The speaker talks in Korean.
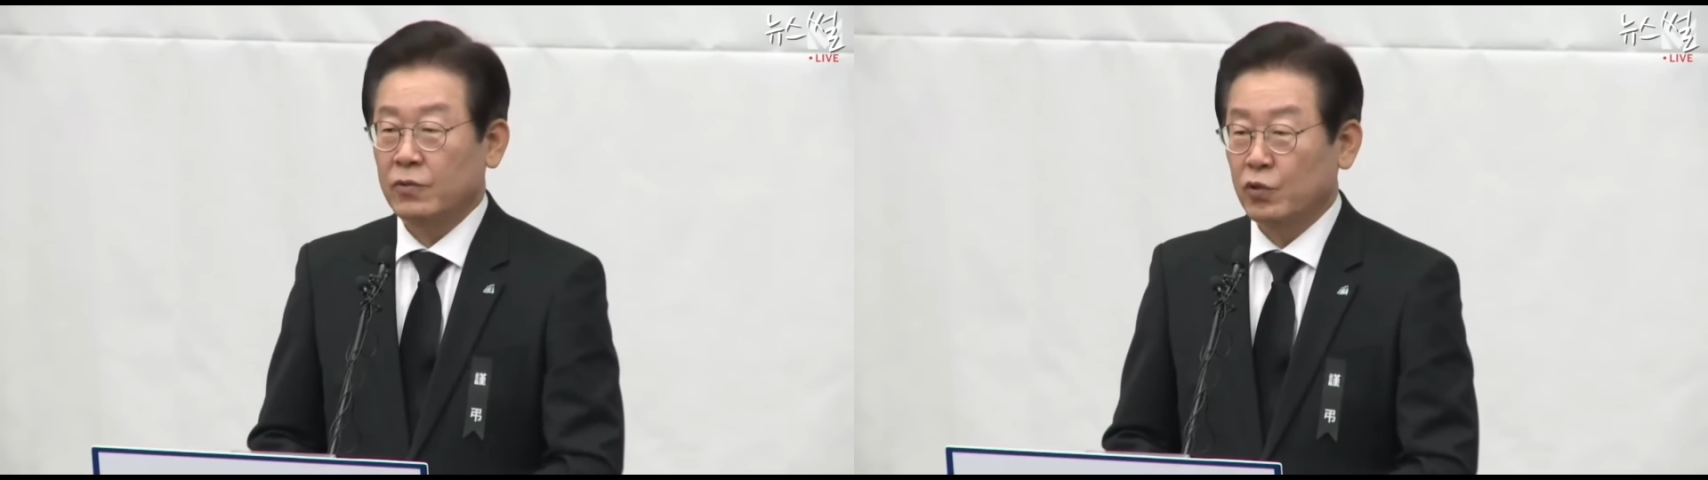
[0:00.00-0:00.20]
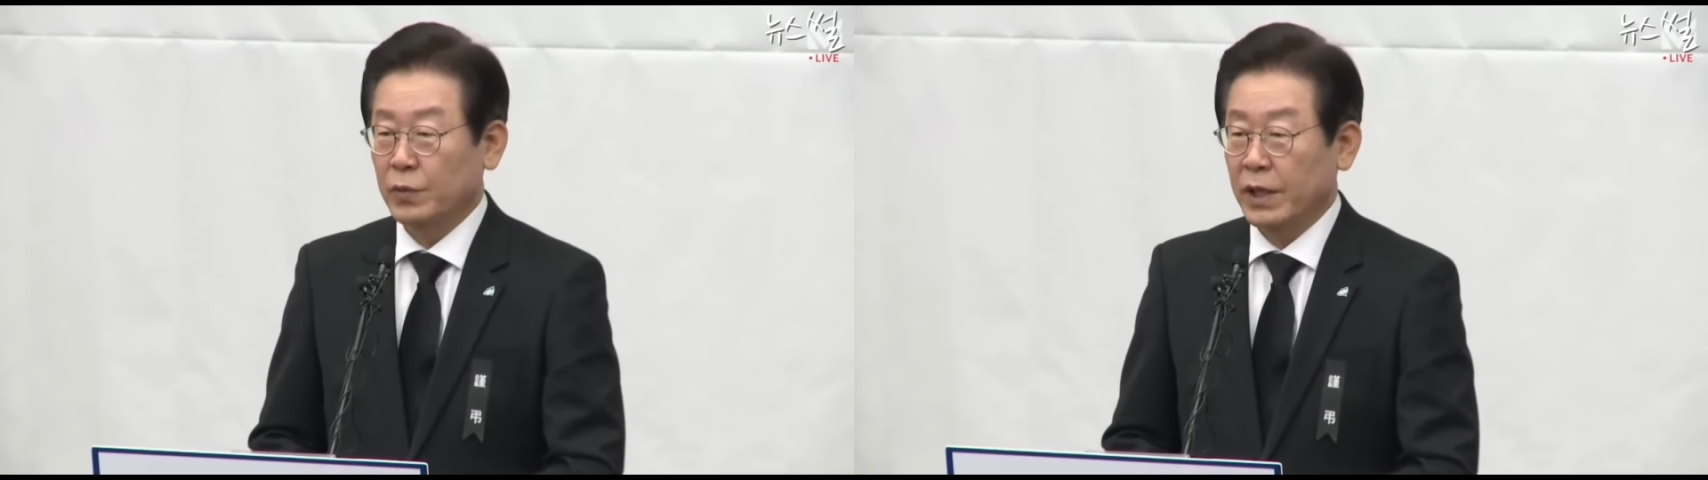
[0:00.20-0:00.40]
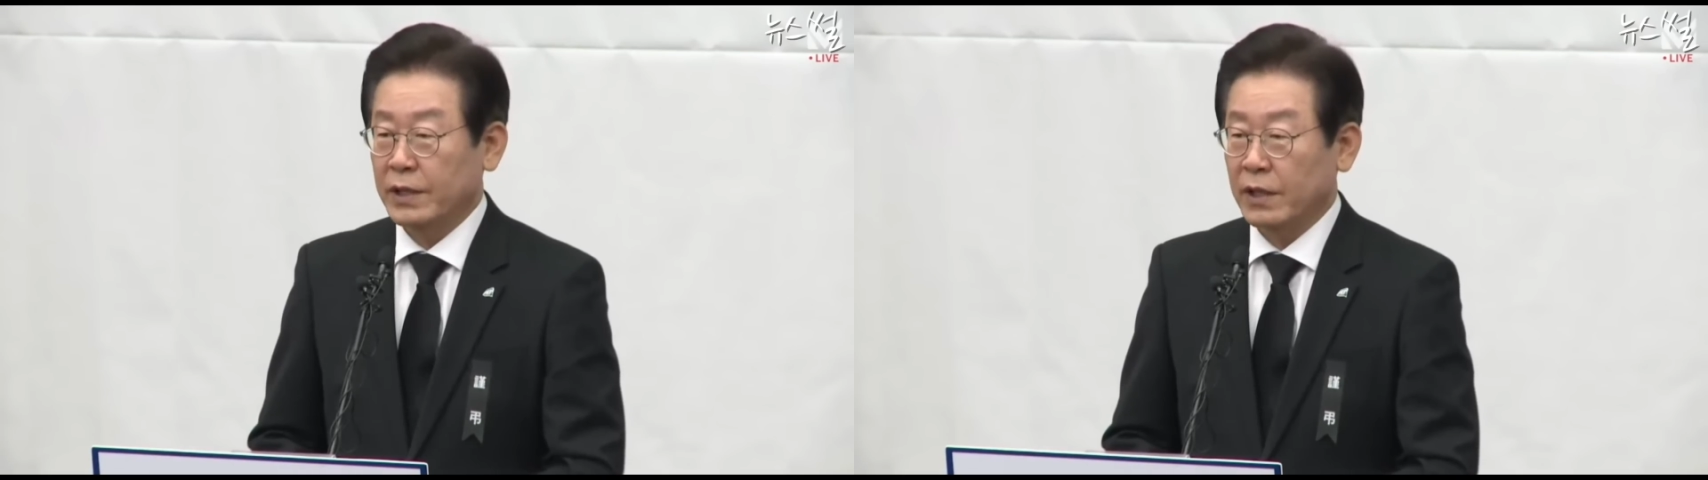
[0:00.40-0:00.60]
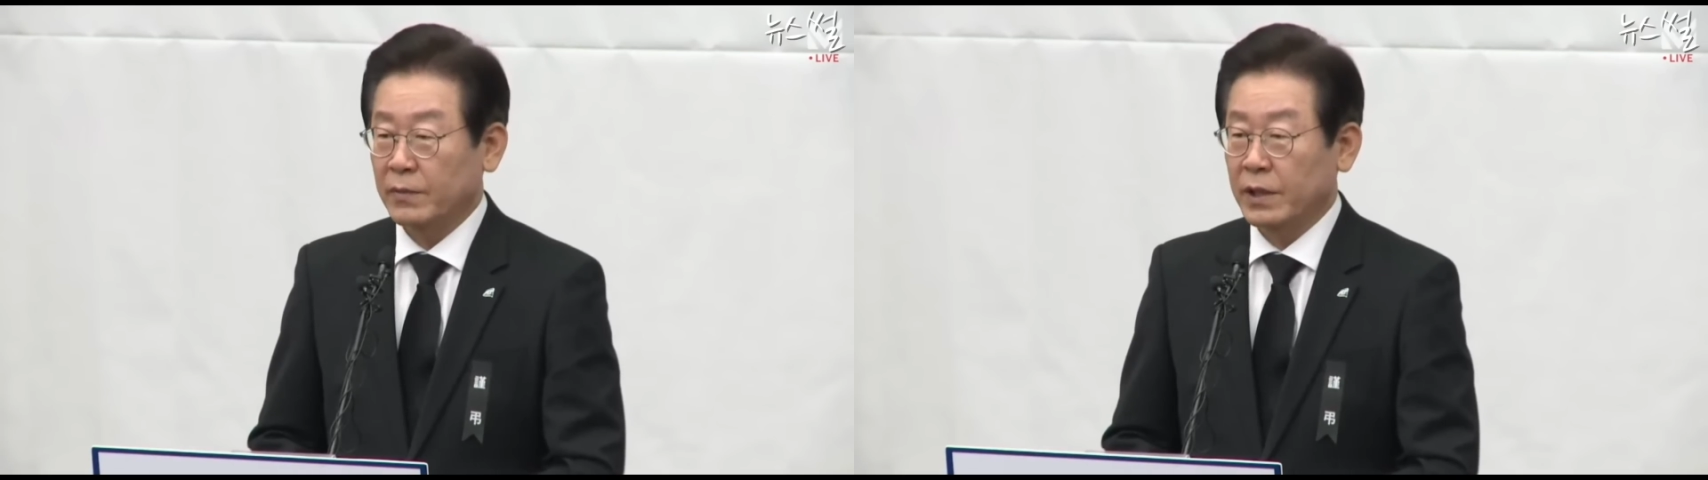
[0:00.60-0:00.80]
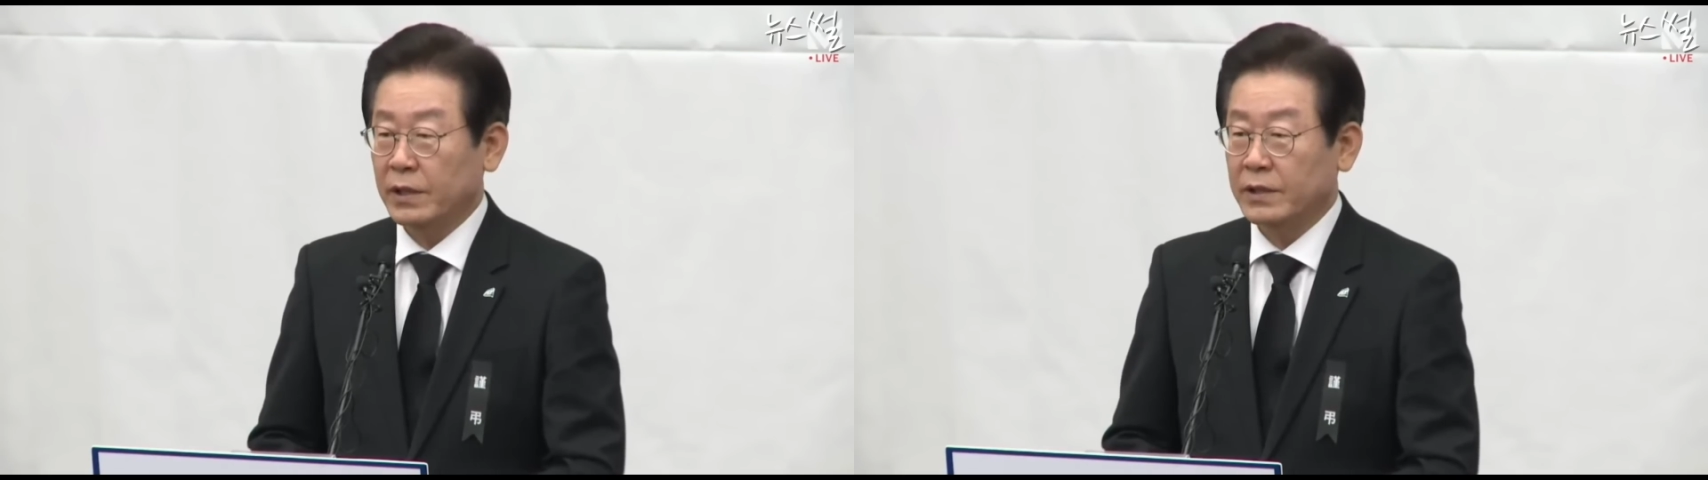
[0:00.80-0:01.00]
국민의
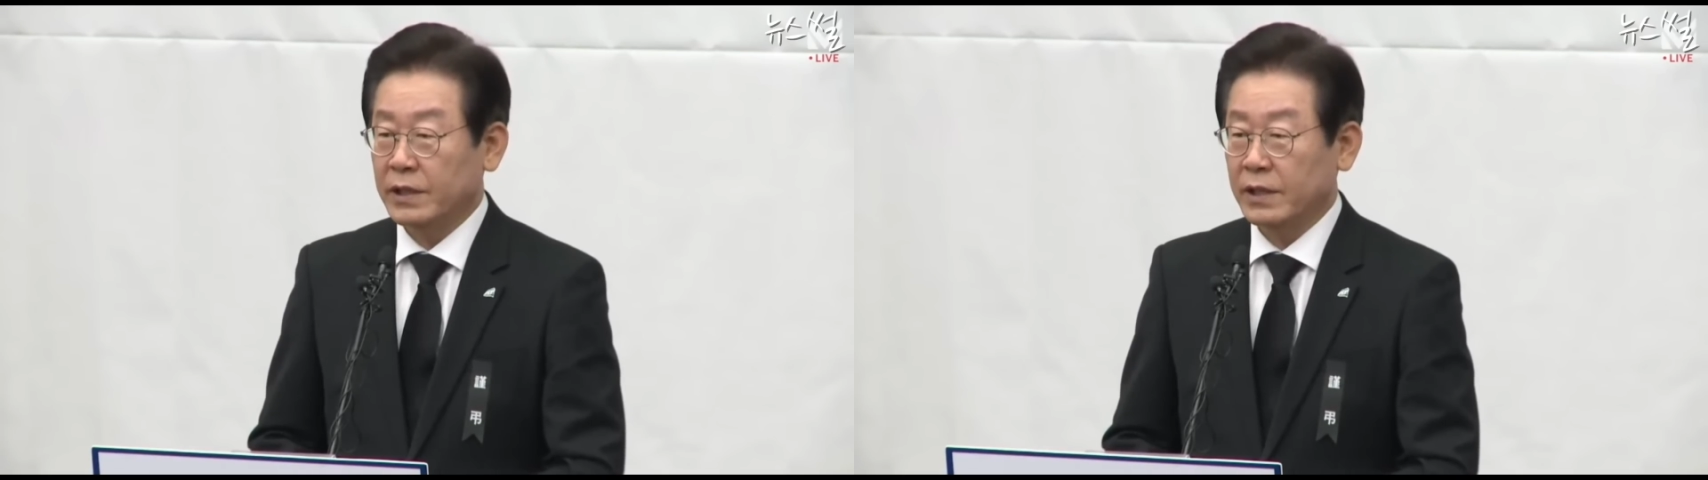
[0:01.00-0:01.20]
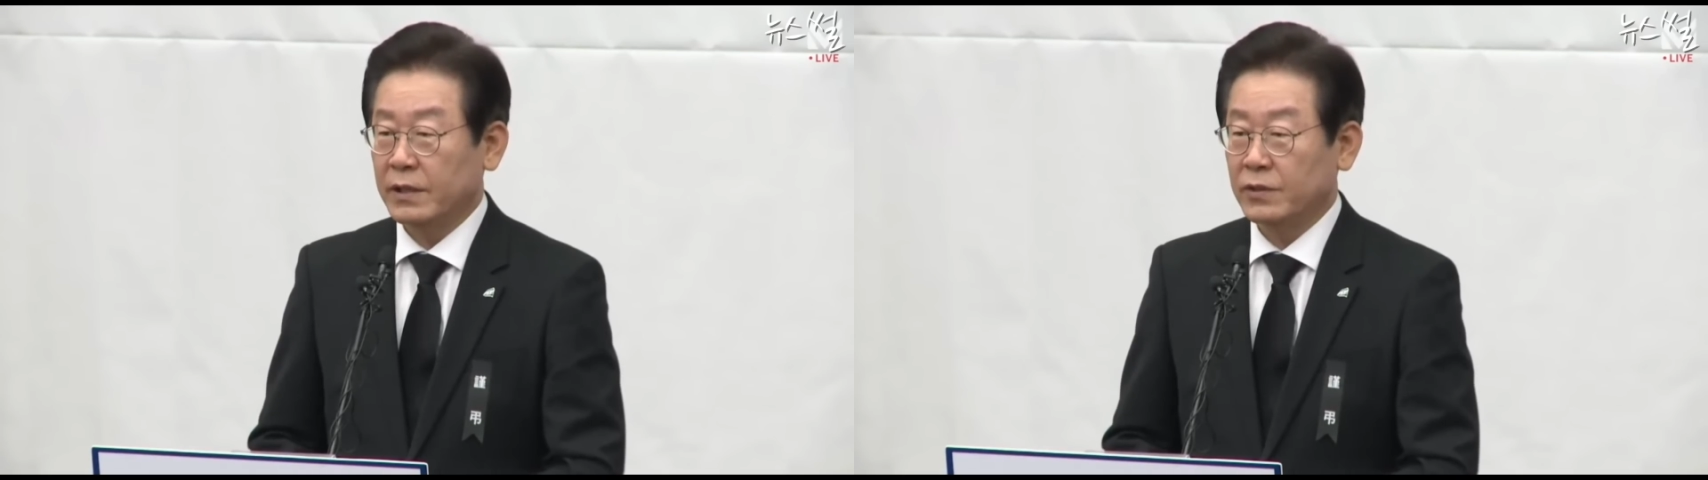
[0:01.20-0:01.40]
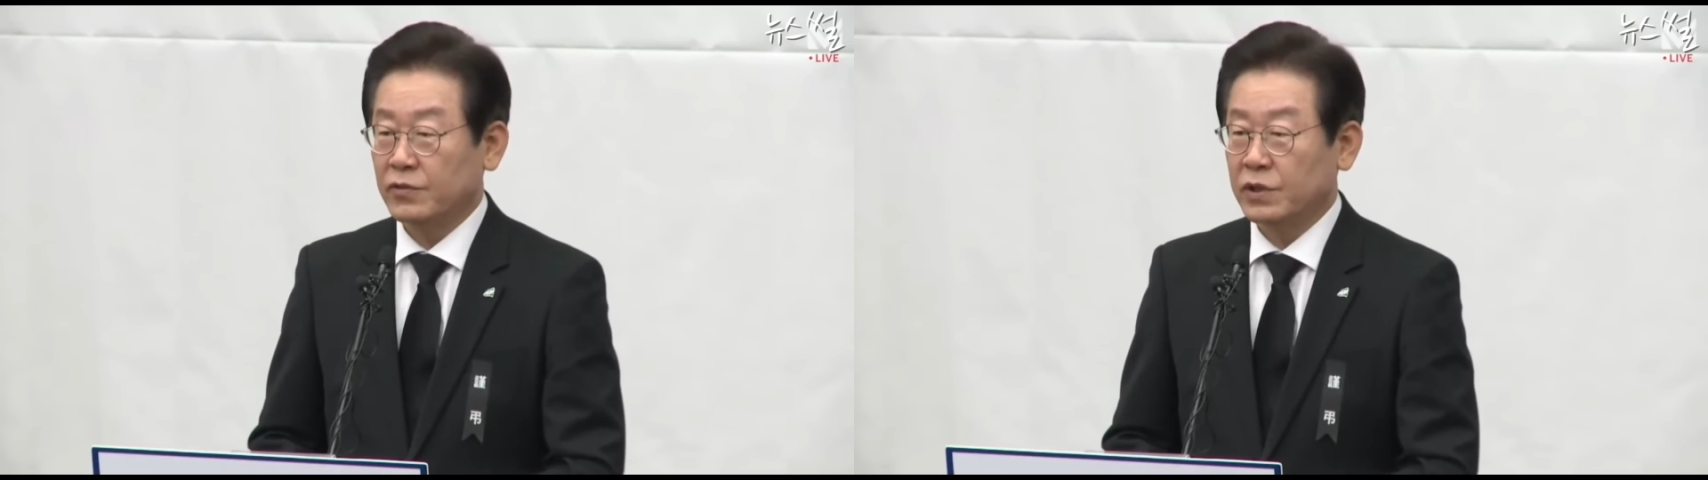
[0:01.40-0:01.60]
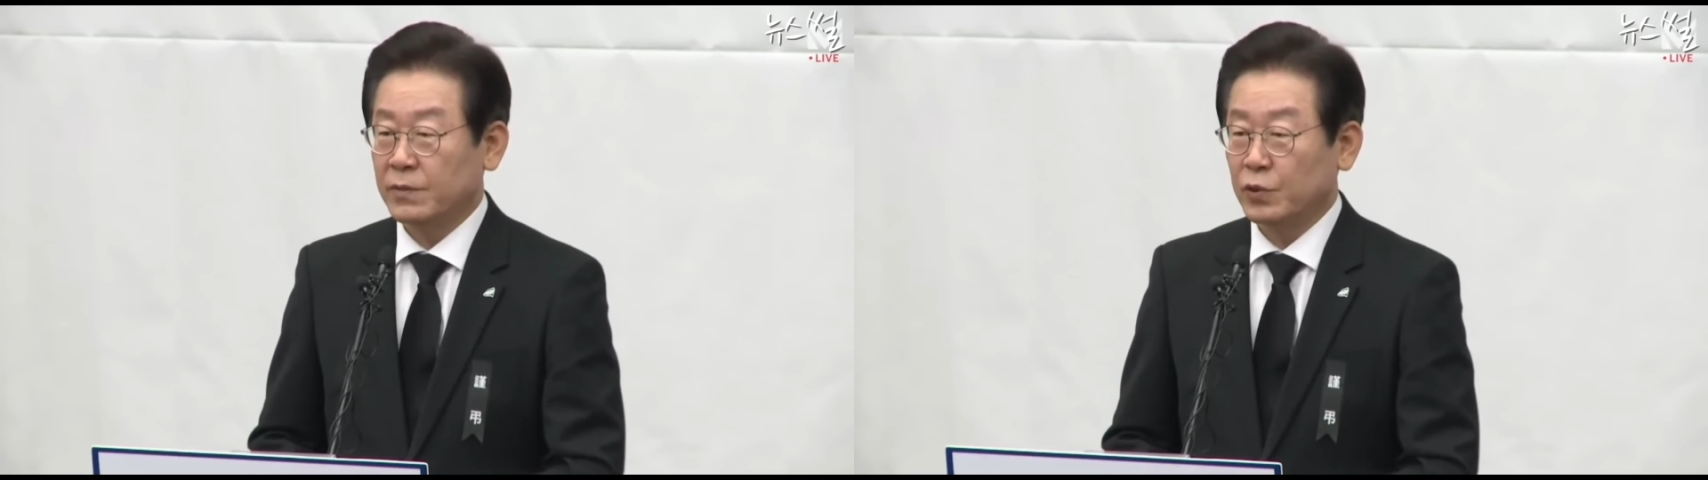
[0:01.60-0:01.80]
생명을 지켜주지